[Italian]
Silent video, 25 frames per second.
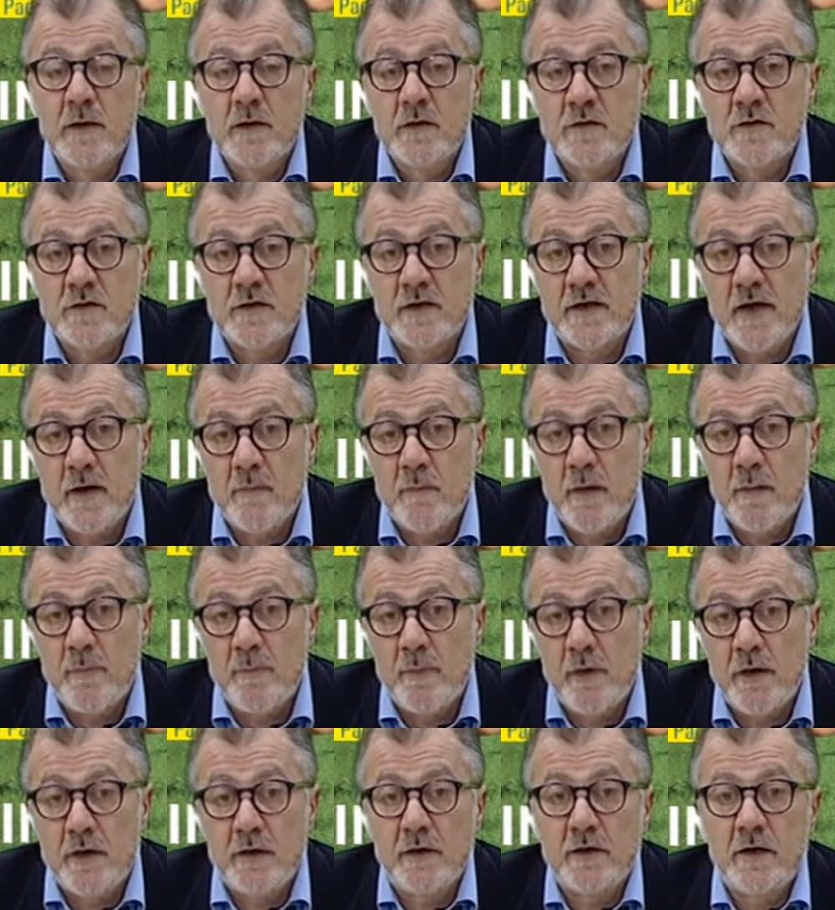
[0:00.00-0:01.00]
si chiama
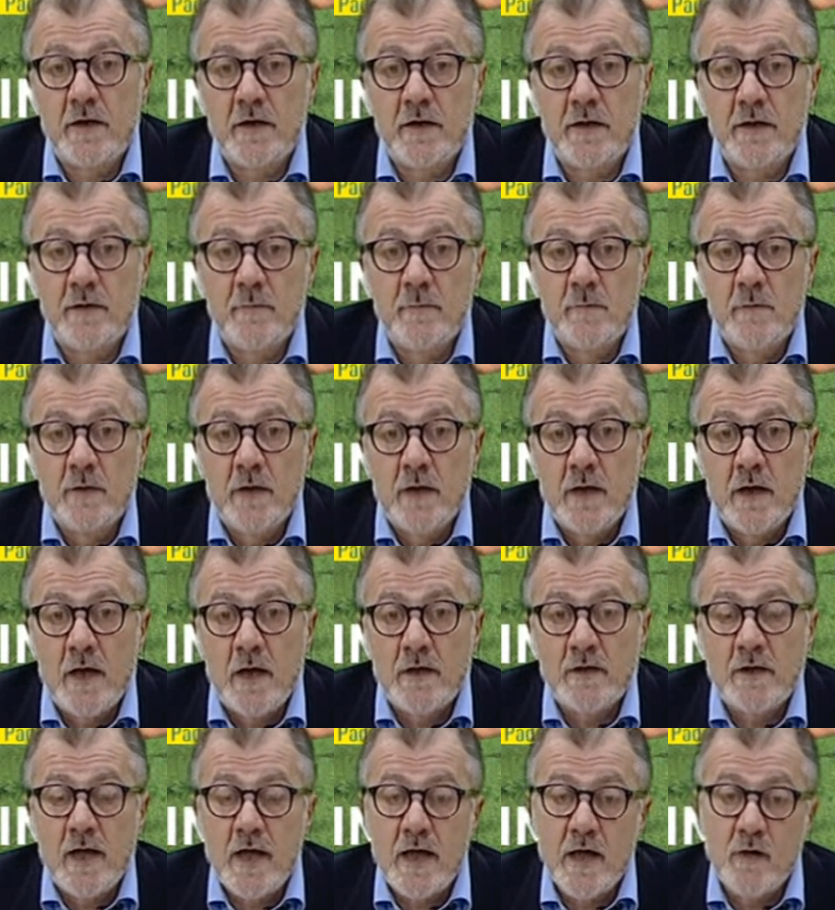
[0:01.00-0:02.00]
plugging
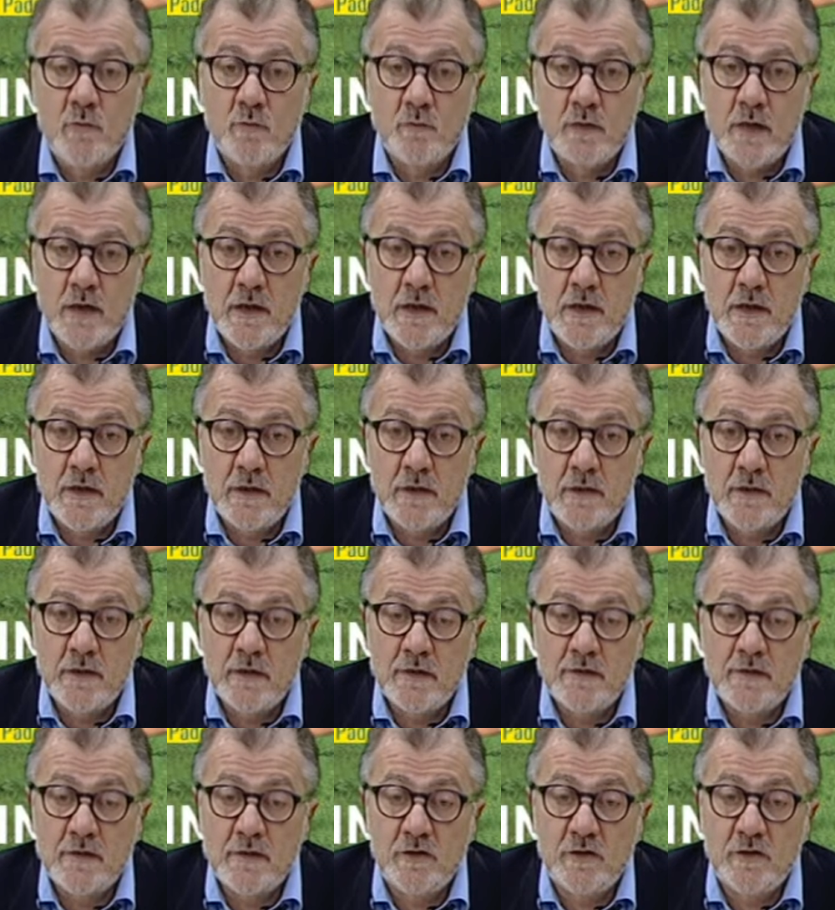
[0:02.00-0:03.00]
ed è
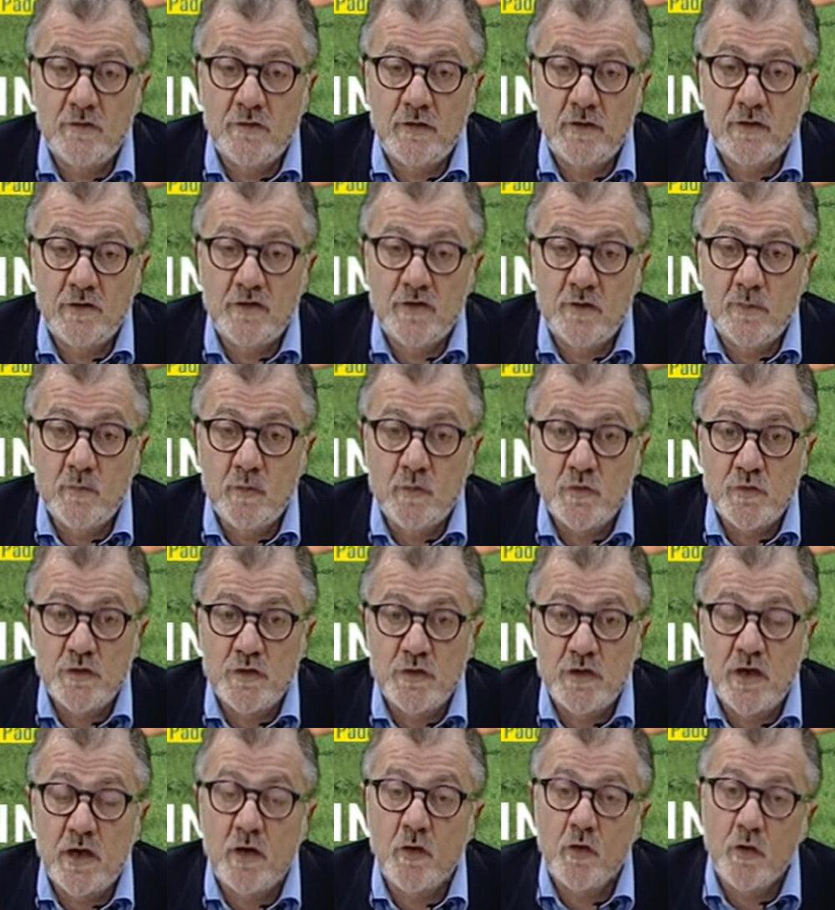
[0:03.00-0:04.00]
un'iniziativa, diciamo così,
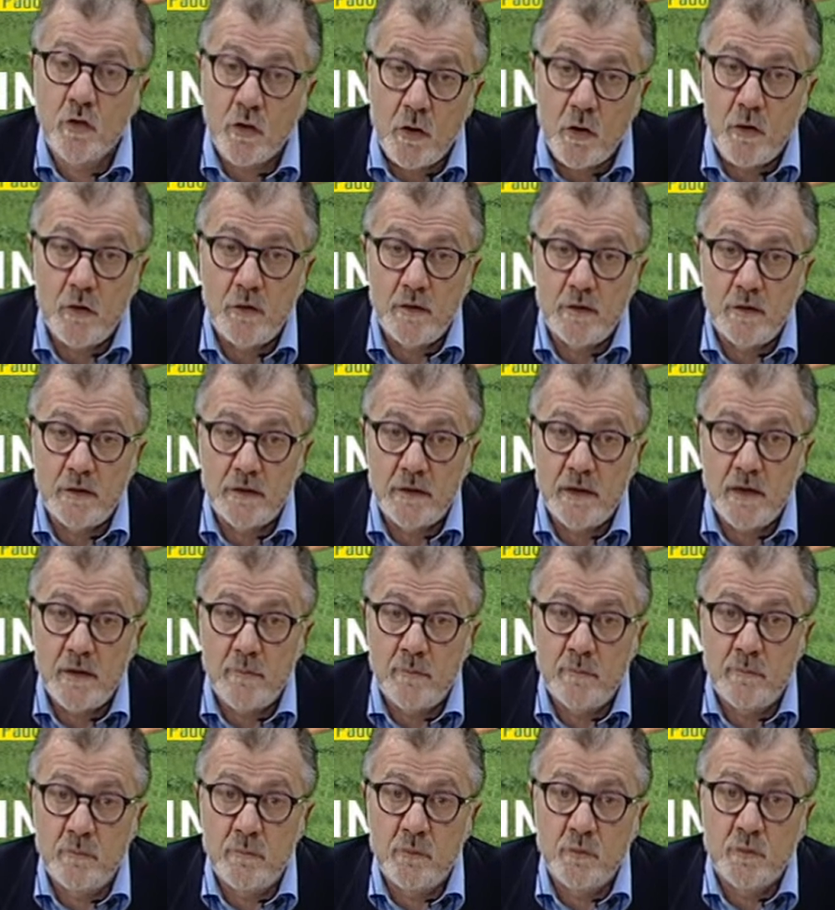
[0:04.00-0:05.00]
di raccolta delle
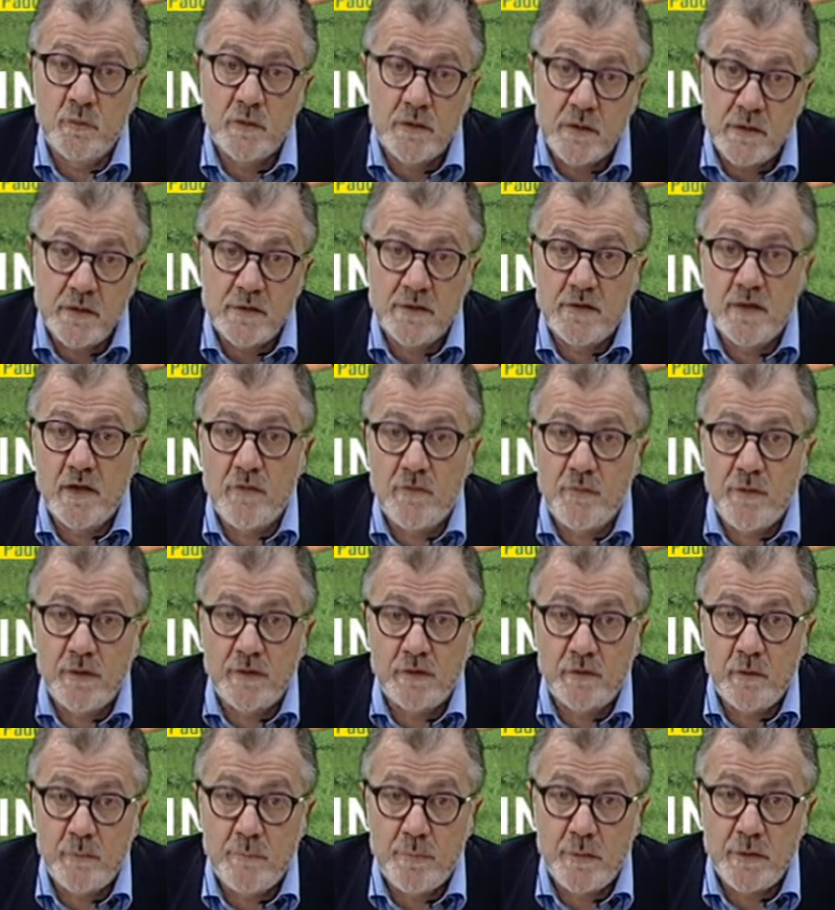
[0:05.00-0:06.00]
immondizie
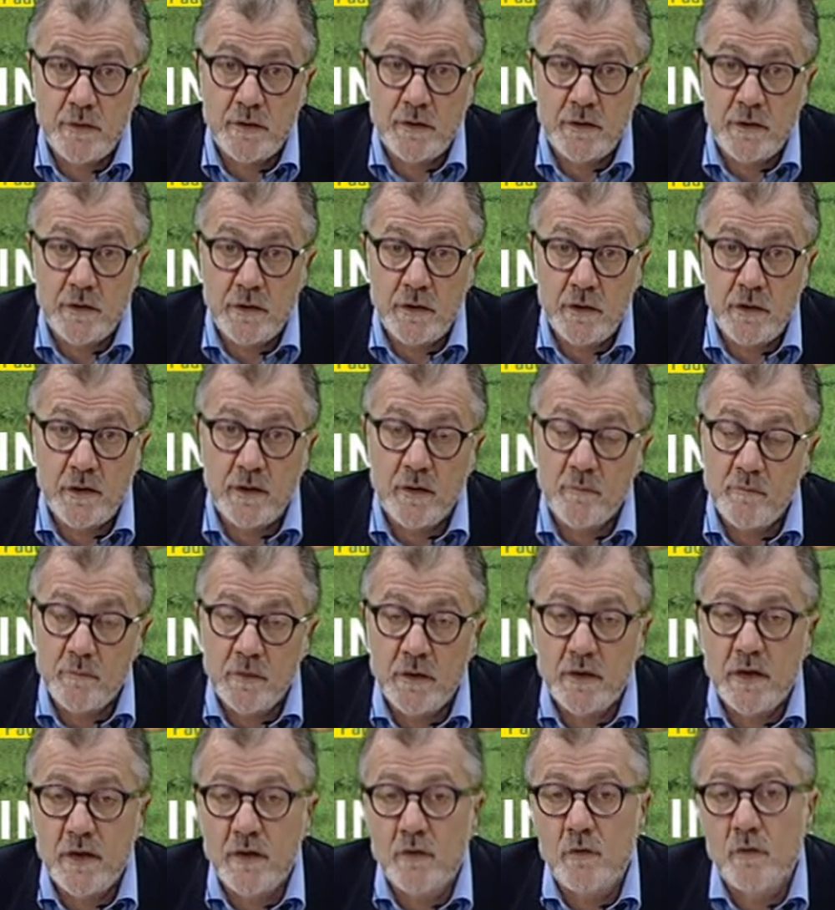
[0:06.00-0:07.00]
fatta per chi
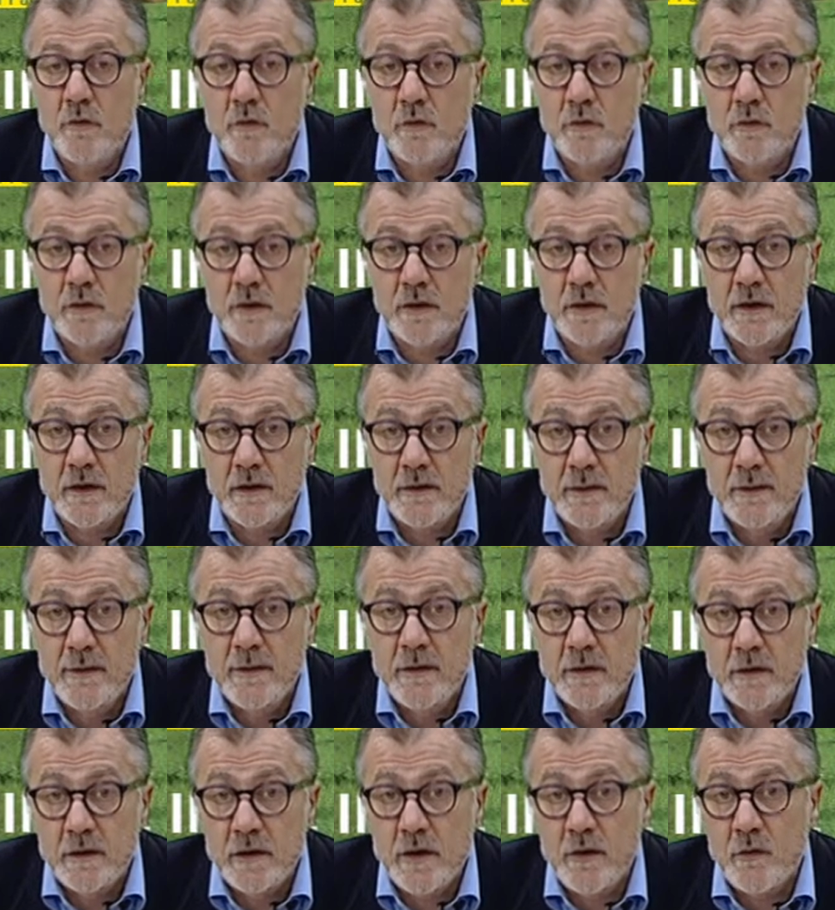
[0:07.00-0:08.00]
cammina e corre
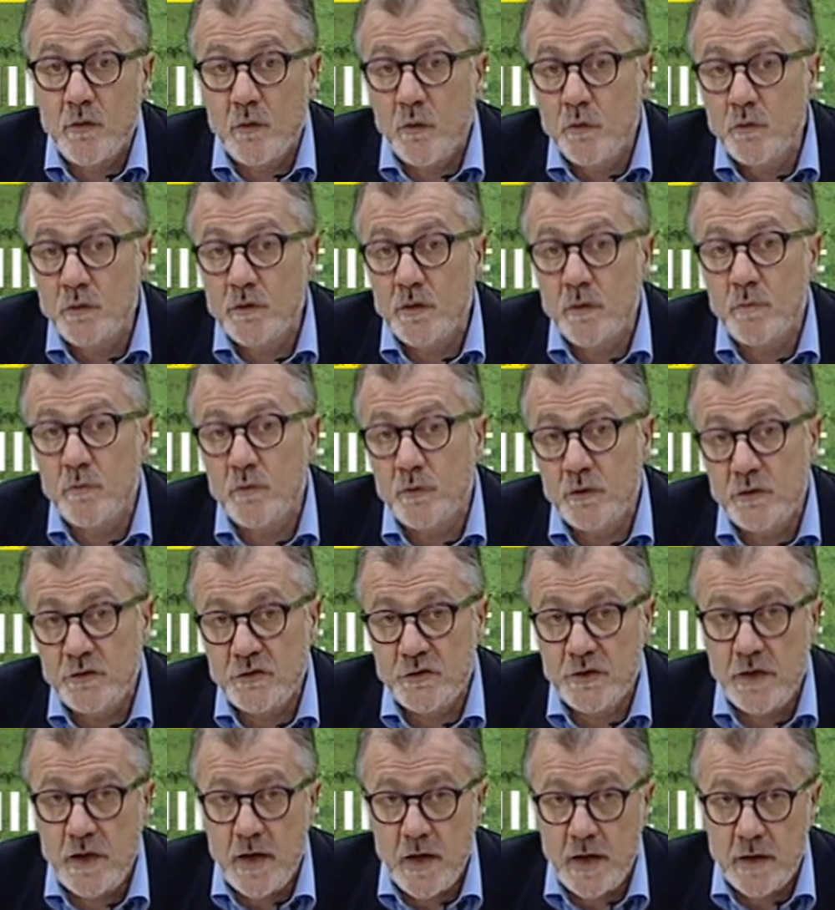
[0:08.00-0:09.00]
che
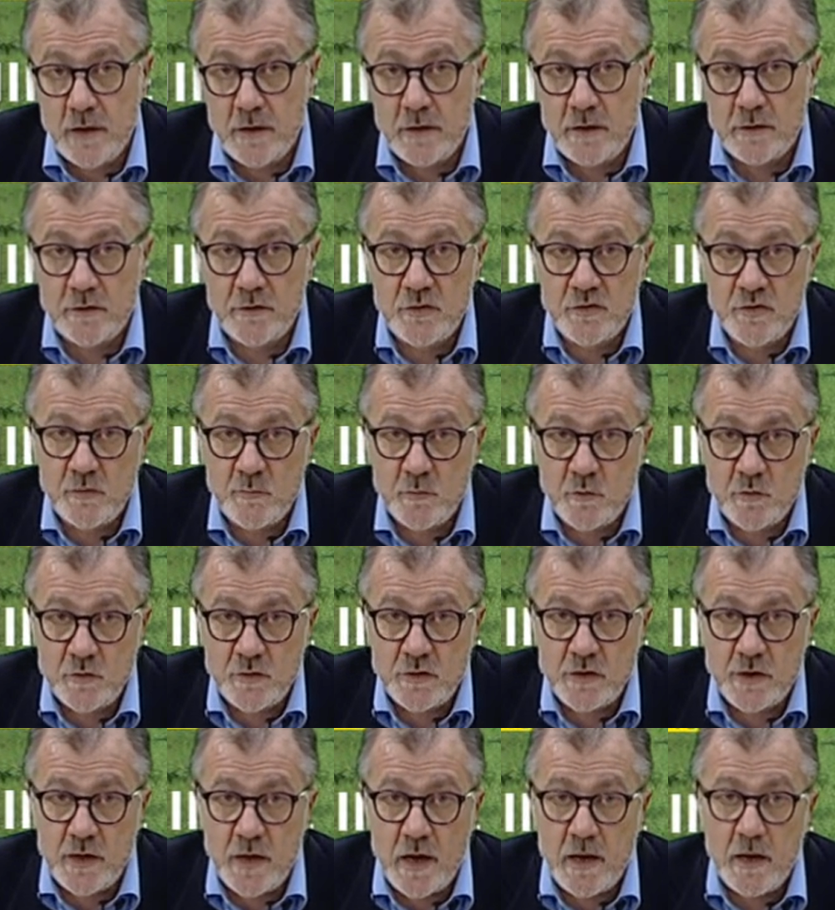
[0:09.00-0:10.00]
contribuisce al, diciamo
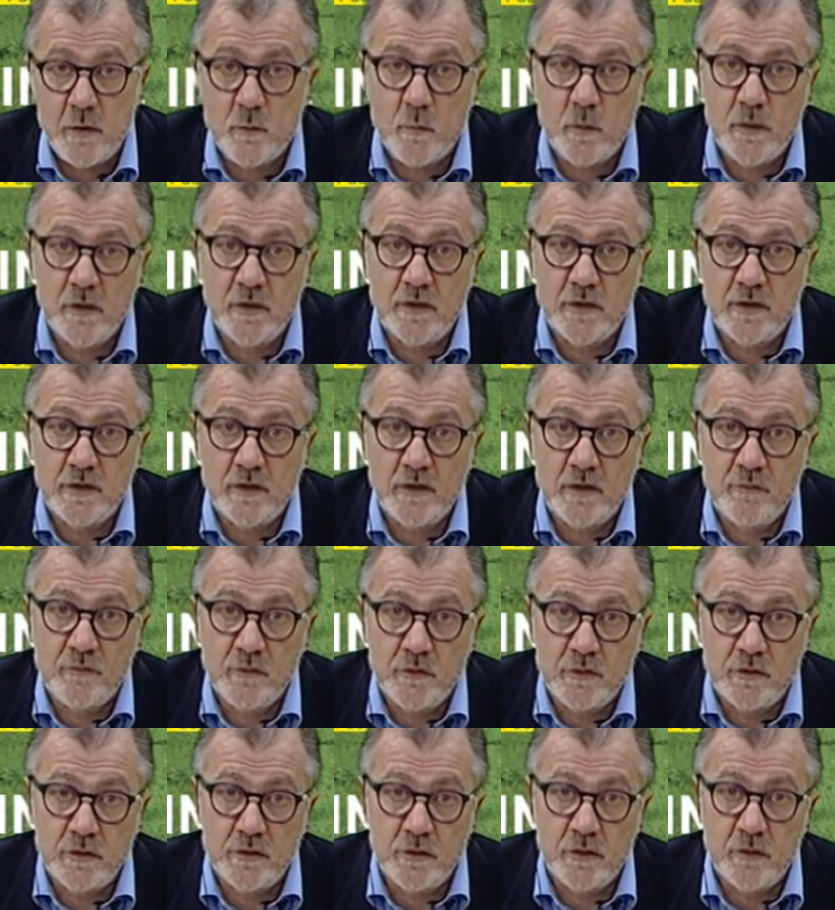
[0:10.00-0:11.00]
così, alla qualità della
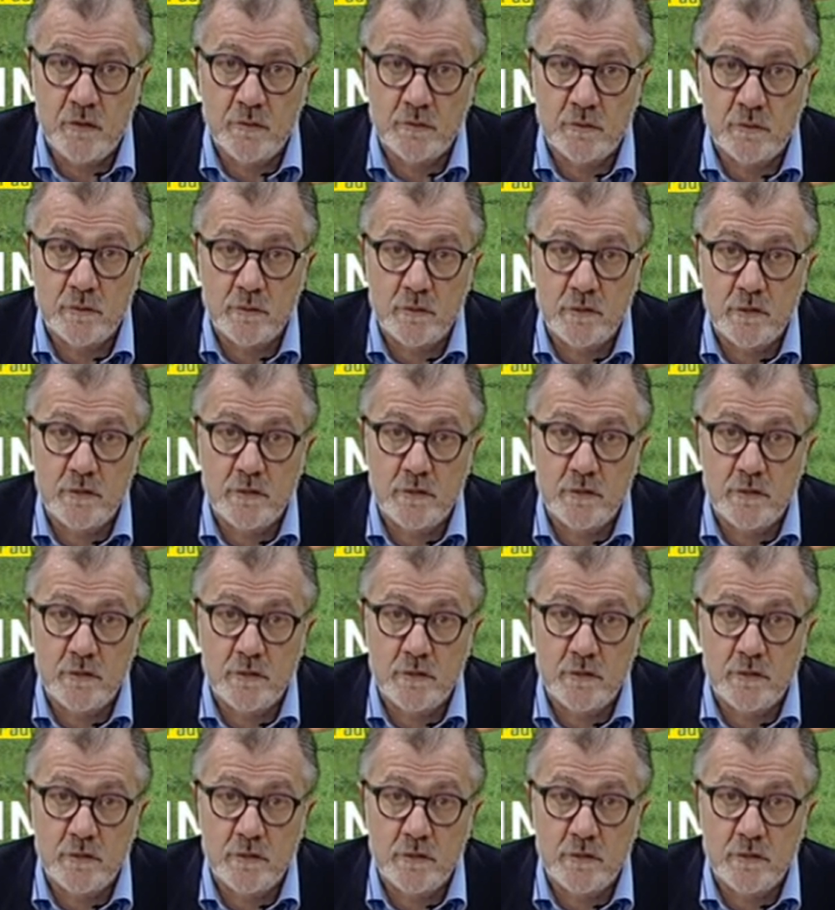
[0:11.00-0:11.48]
vita del nostro